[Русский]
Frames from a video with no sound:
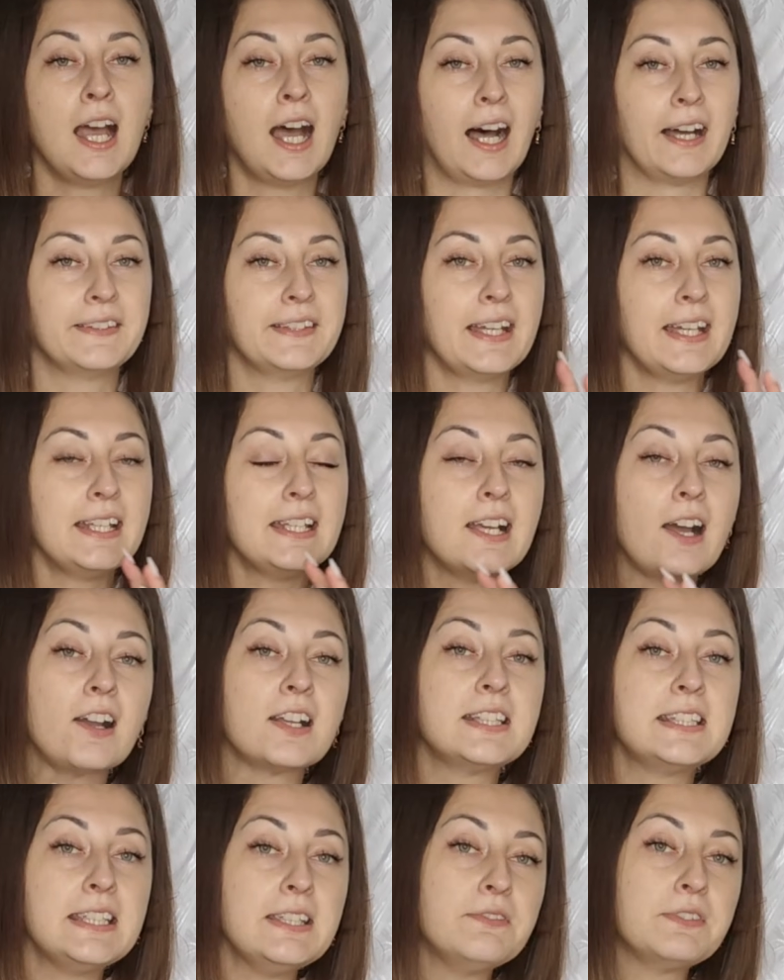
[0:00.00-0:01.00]
Она или
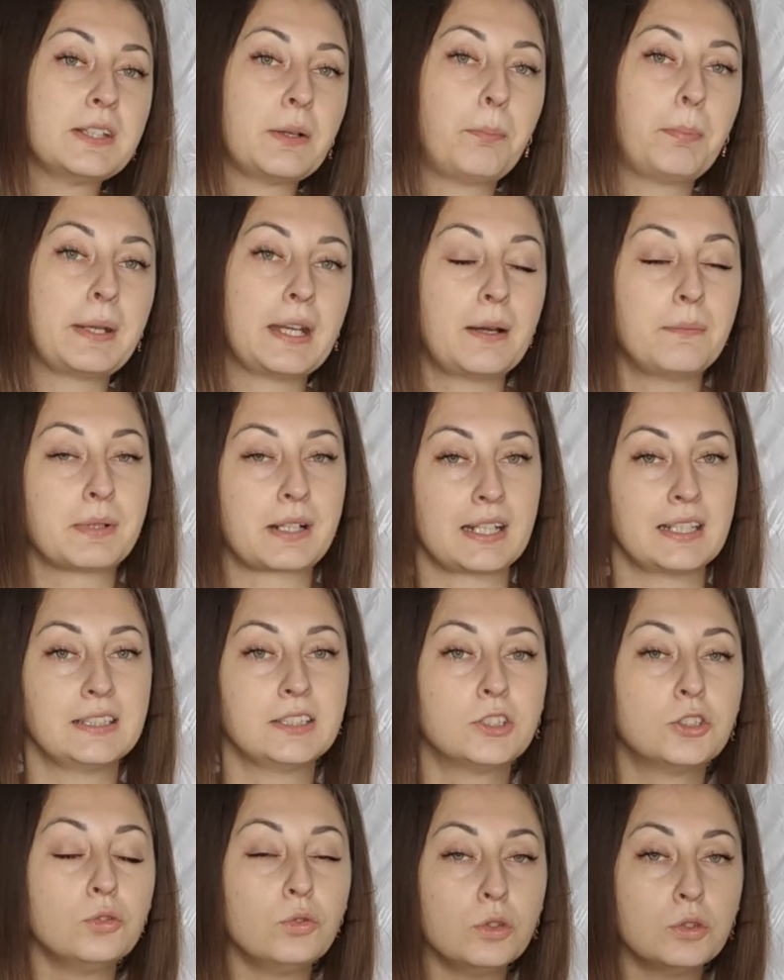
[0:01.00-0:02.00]
активно прям
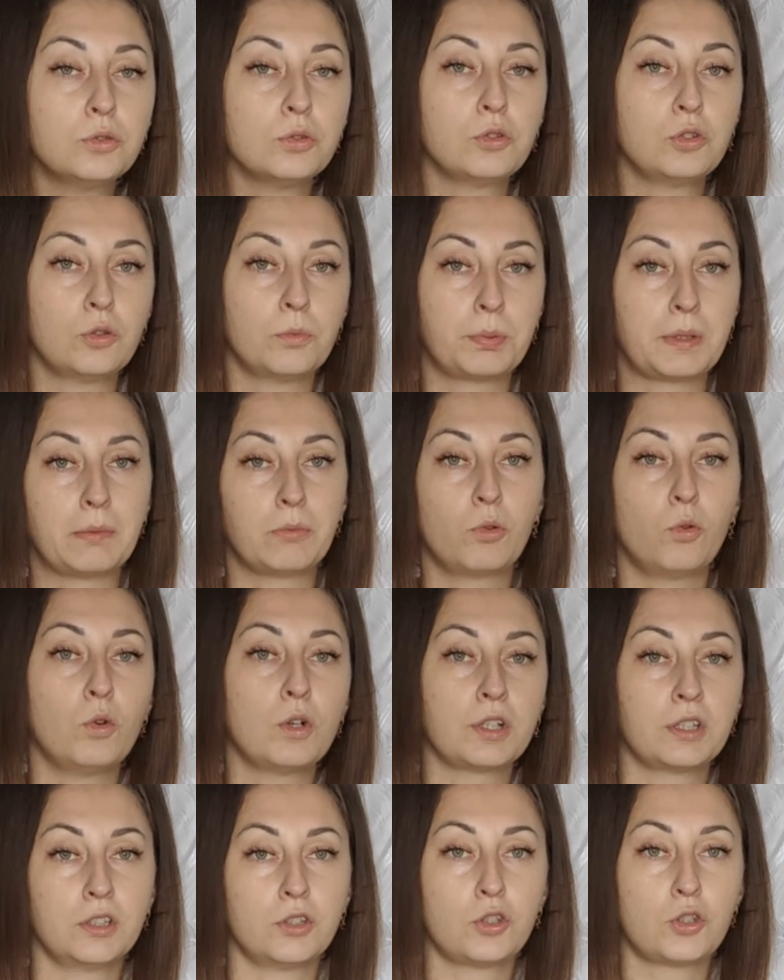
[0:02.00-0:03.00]
растет, у нее прям
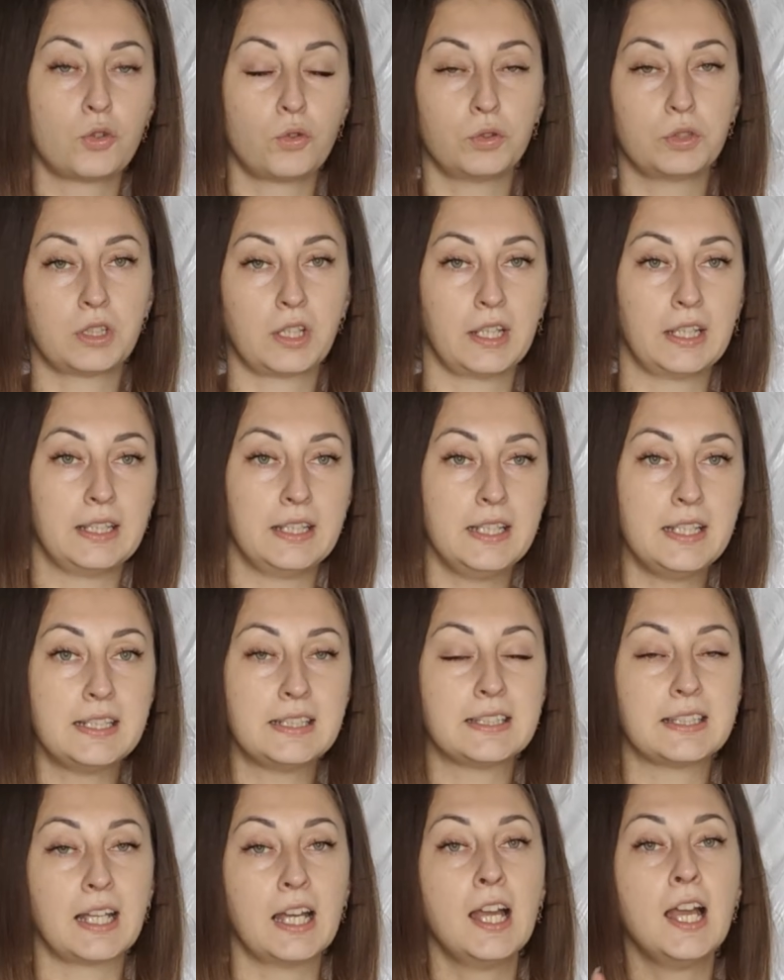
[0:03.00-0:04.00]
корни, щетка
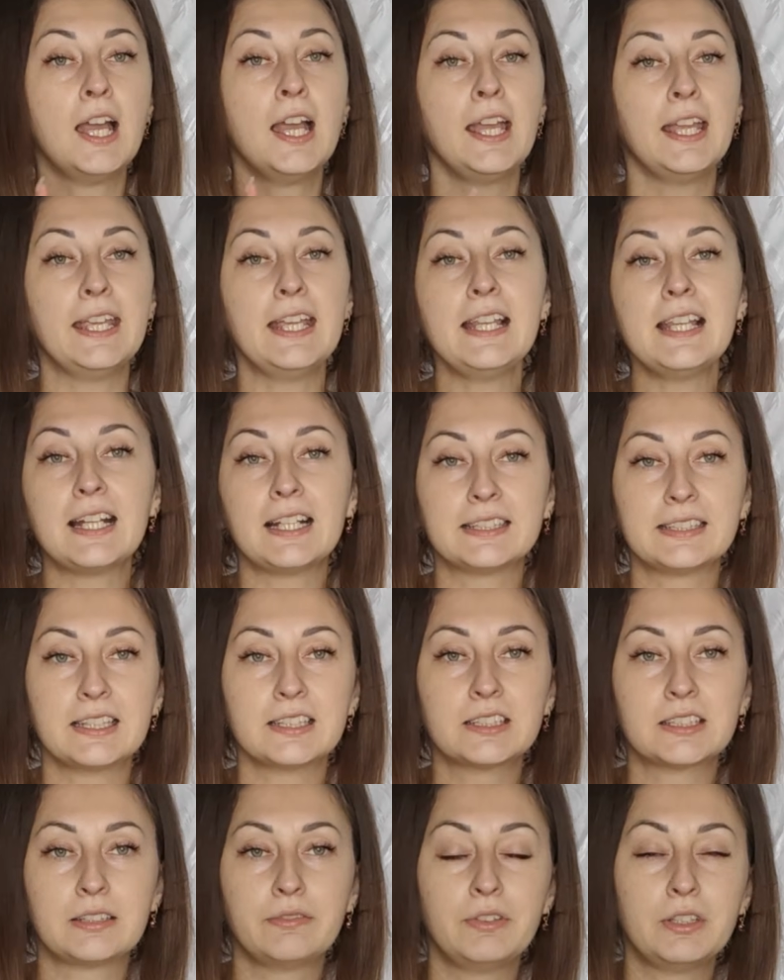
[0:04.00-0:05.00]
листья, или
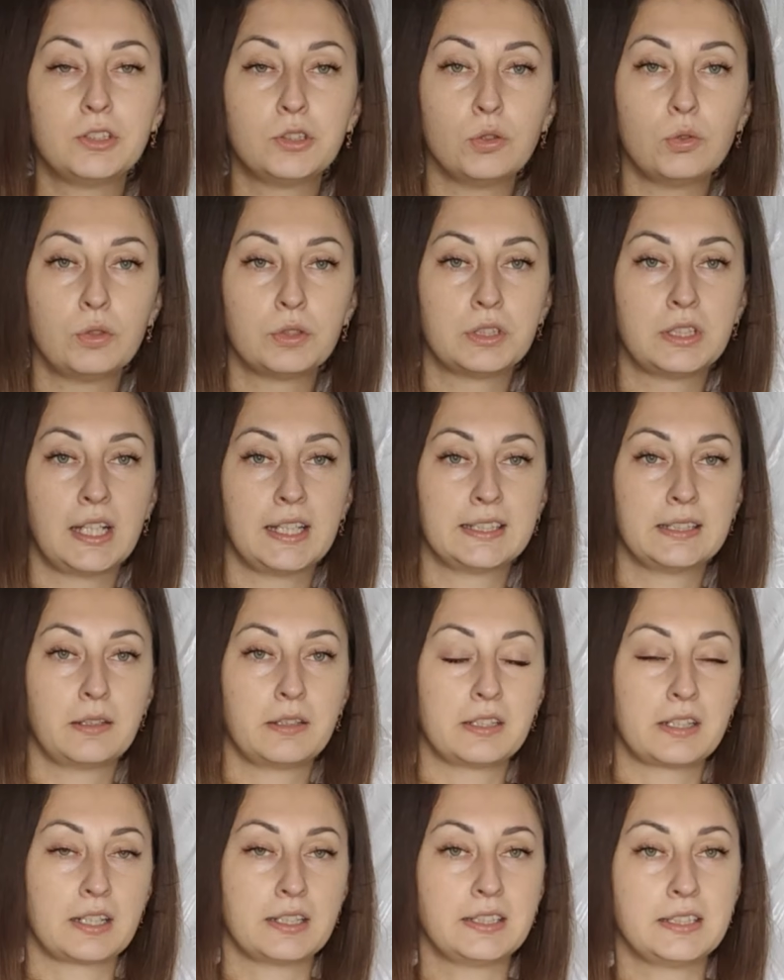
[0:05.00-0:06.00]
она цветет, да,
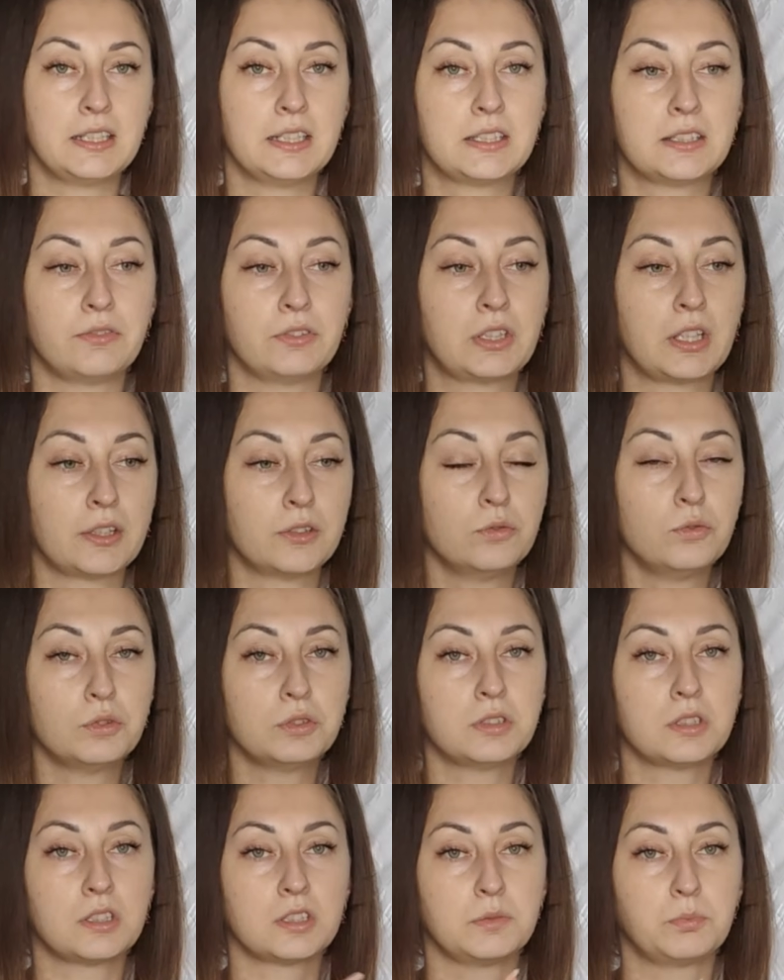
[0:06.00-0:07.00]
она растет
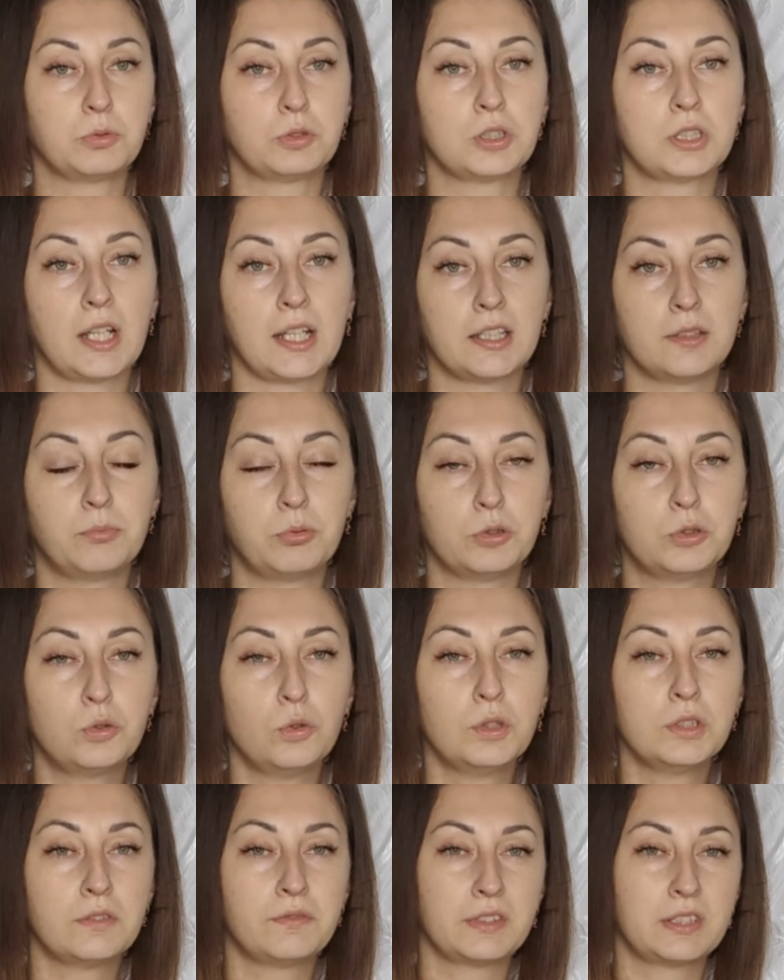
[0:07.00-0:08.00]
цветонос, распускает
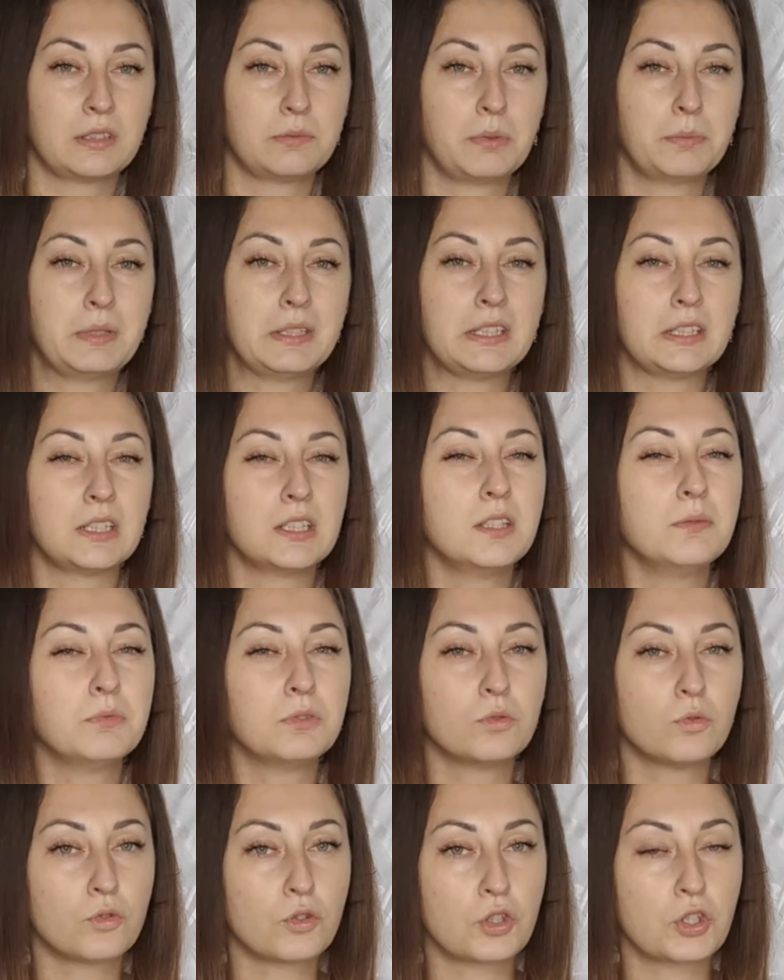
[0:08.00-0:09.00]
бутоны, в этот момент она
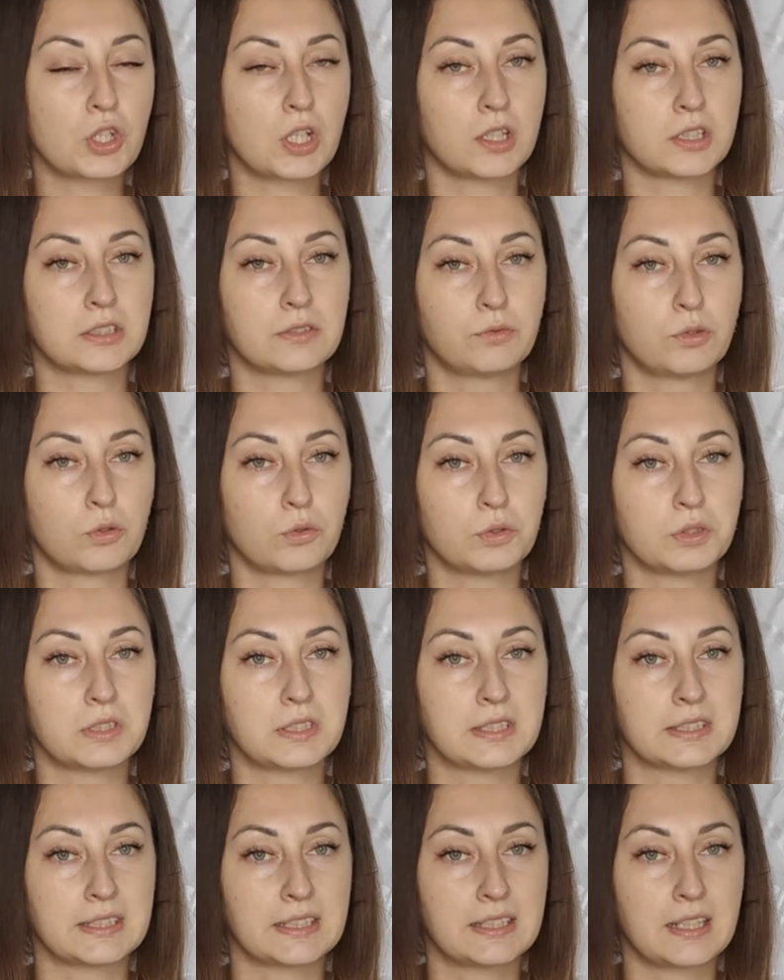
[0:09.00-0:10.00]
немножечко свой
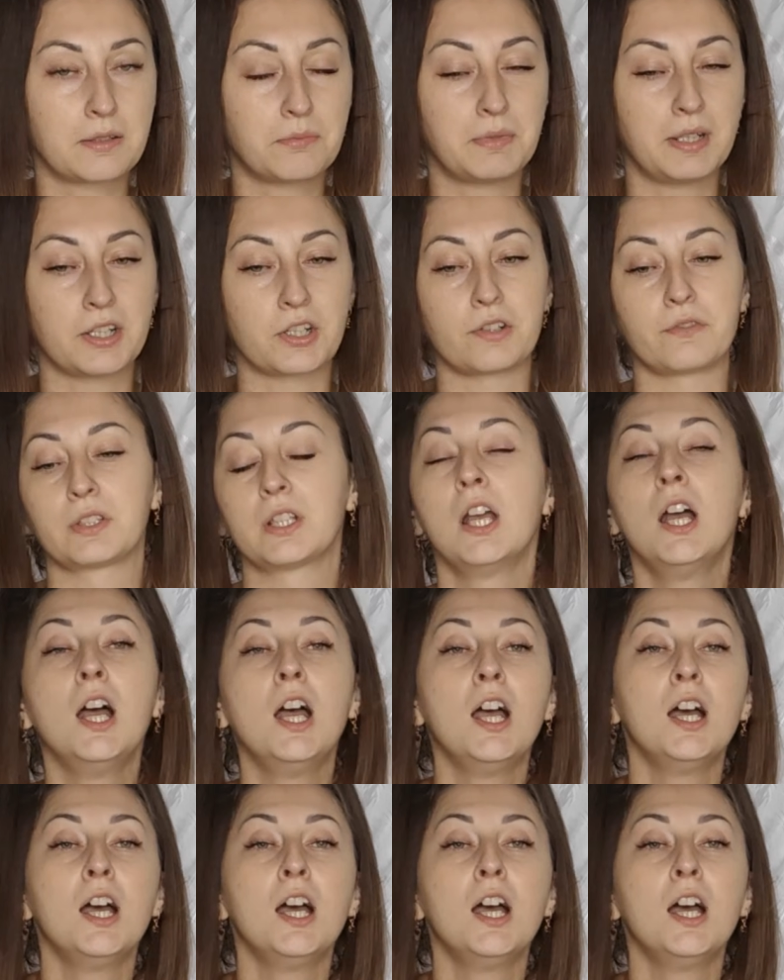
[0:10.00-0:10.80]
рост затормаживает.